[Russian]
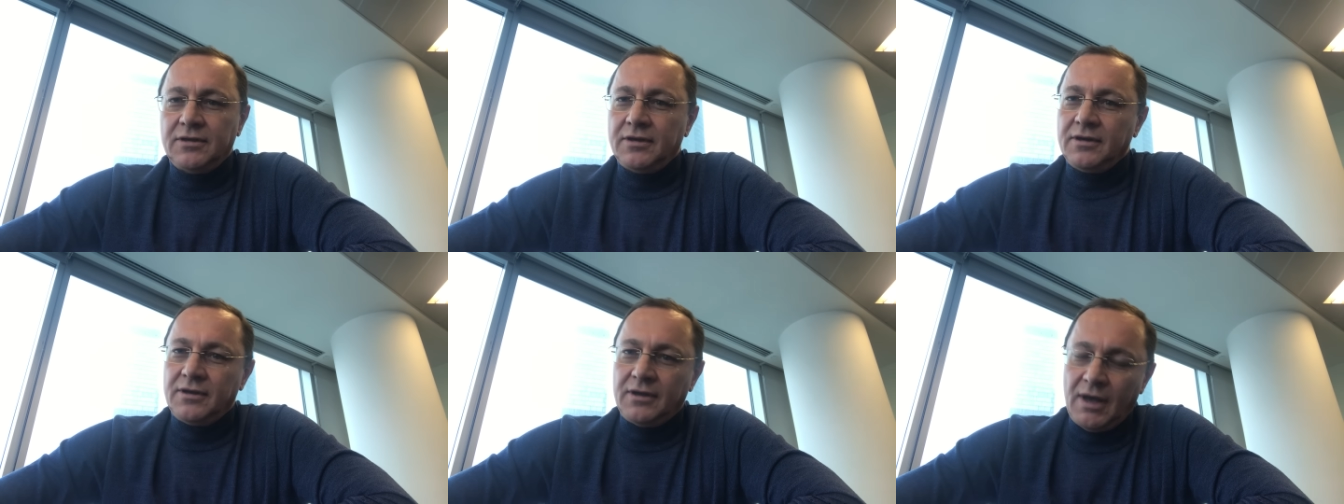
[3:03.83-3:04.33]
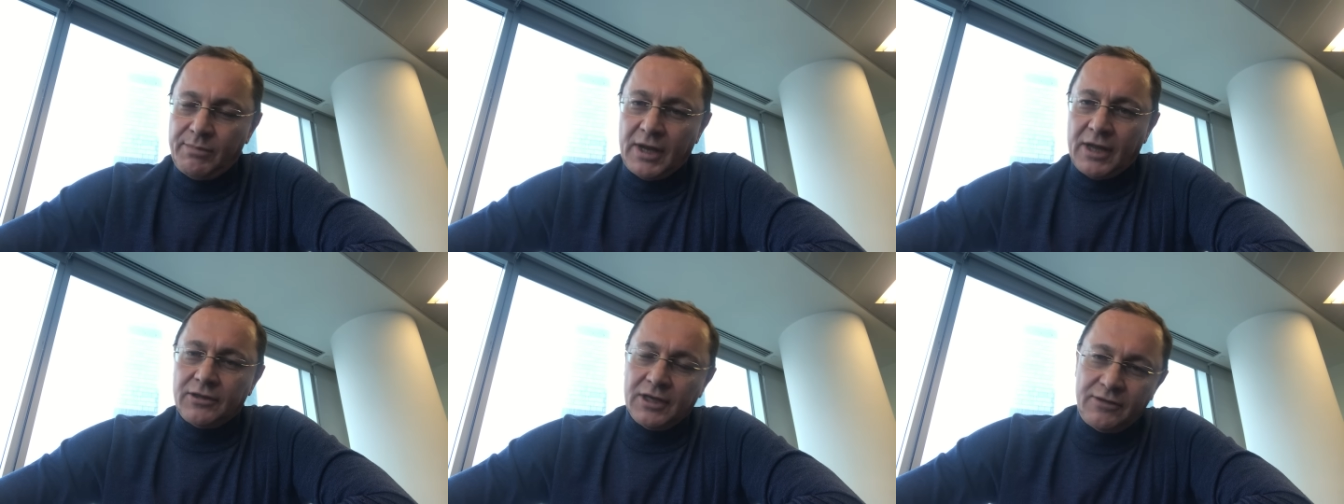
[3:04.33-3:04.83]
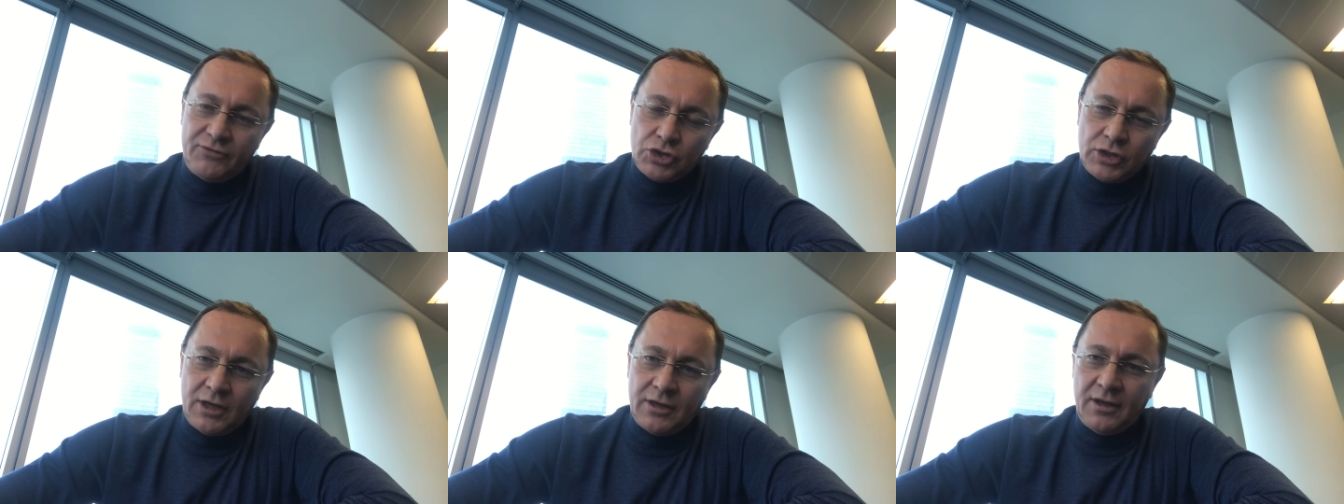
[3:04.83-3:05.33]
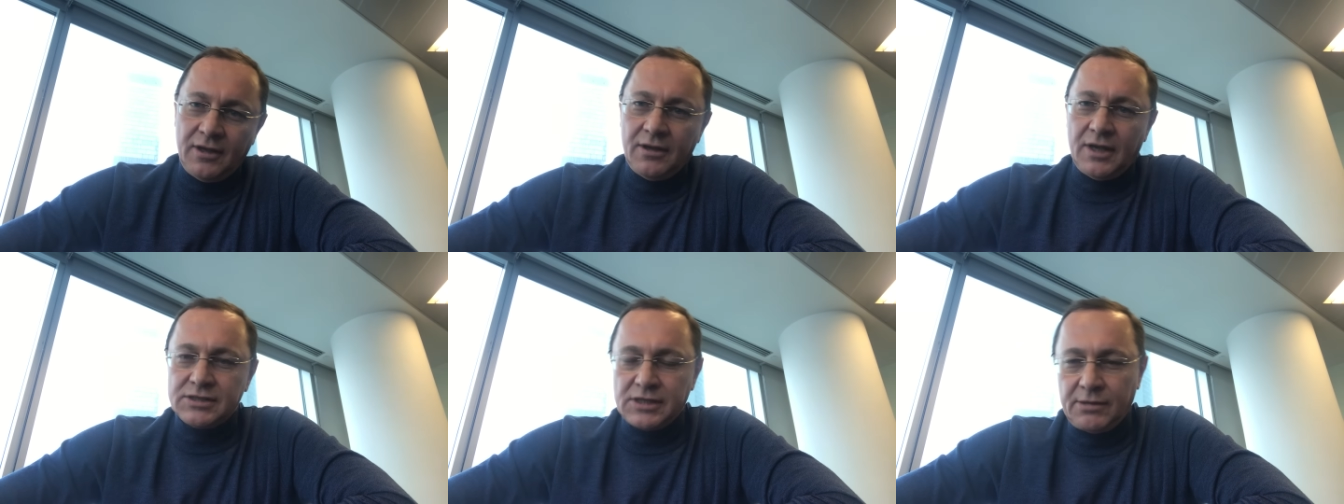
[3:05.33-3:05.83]
э, обратное движение,
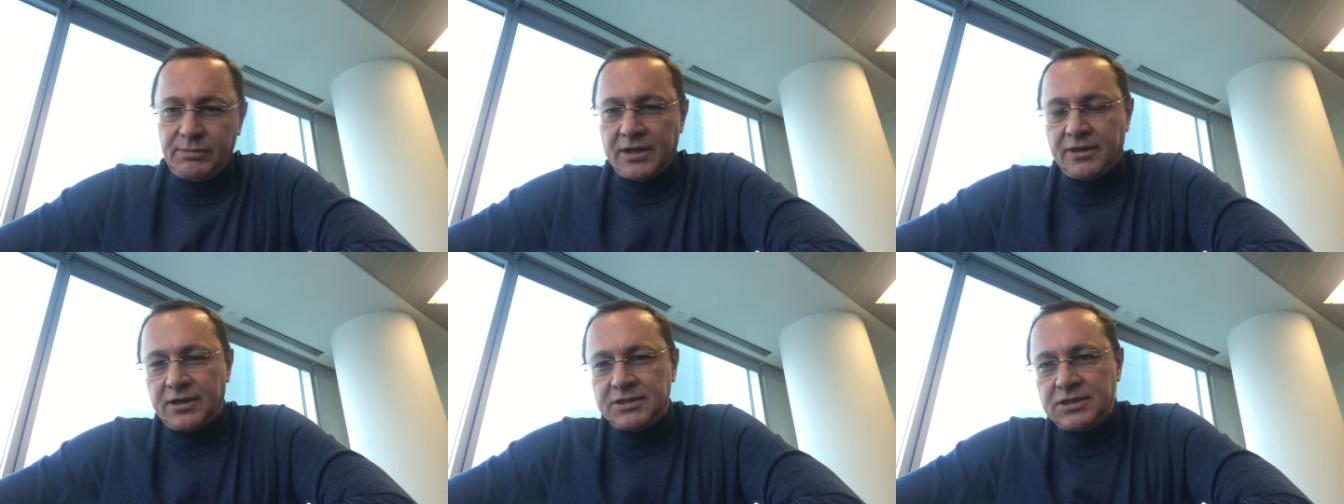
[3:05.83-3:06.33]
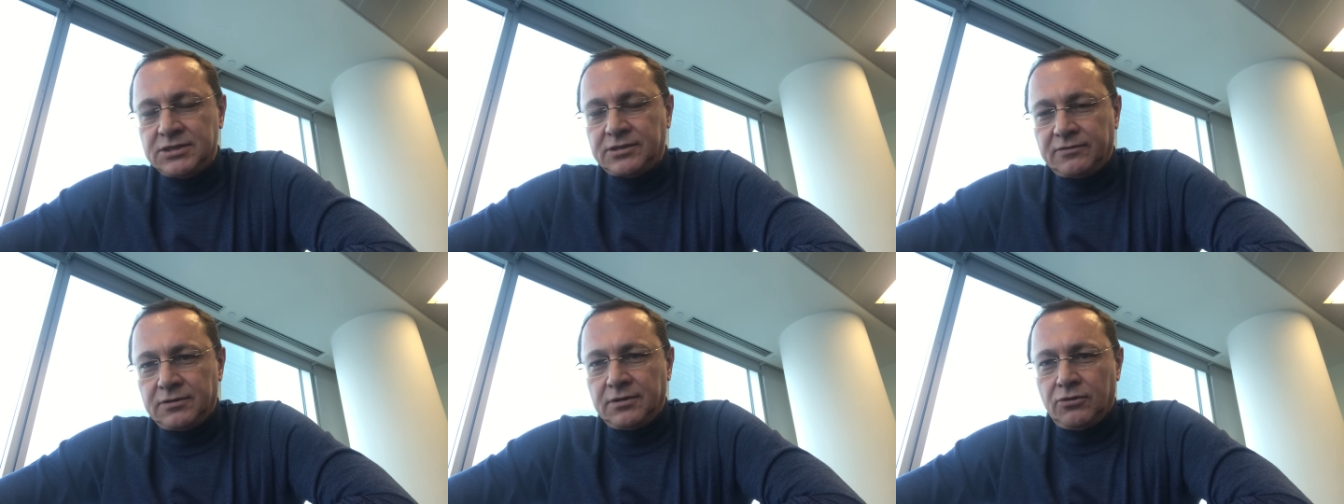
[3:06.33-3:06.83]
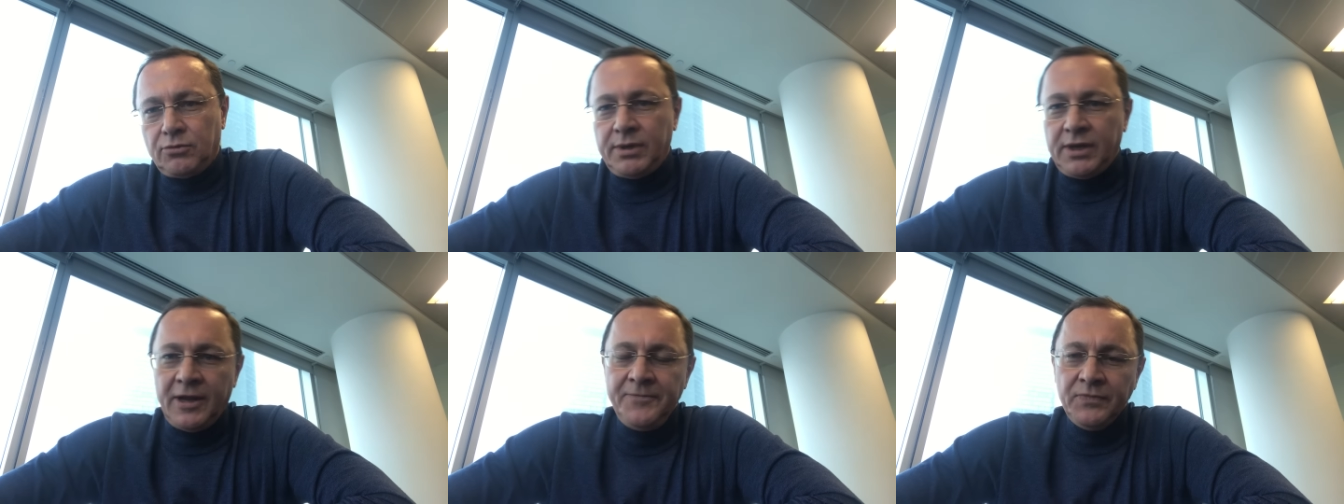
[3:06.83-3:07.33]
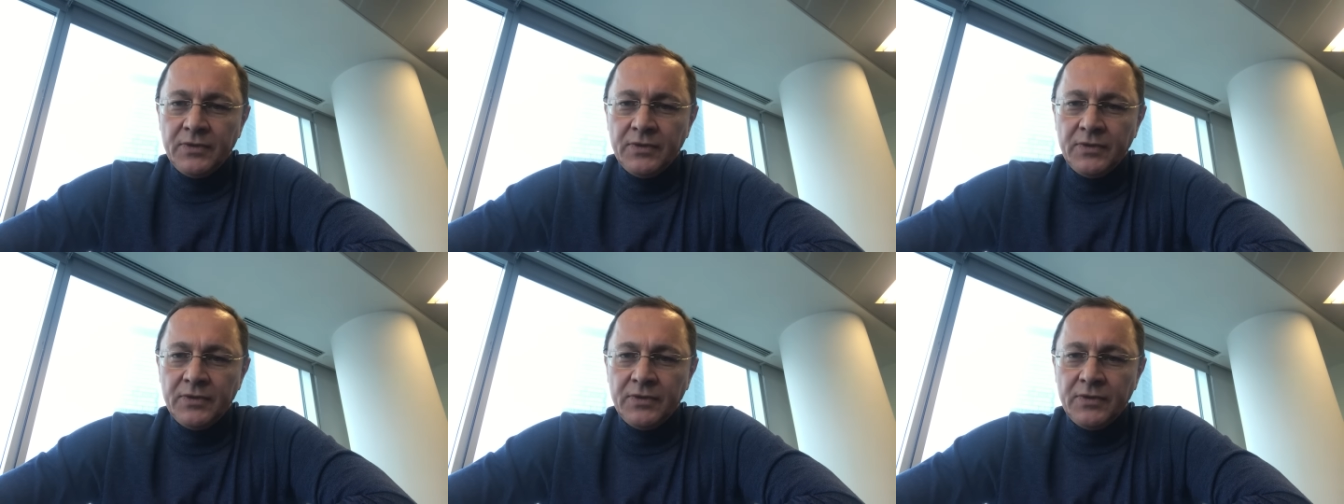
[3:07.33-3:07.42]
ослабление России российского рубля.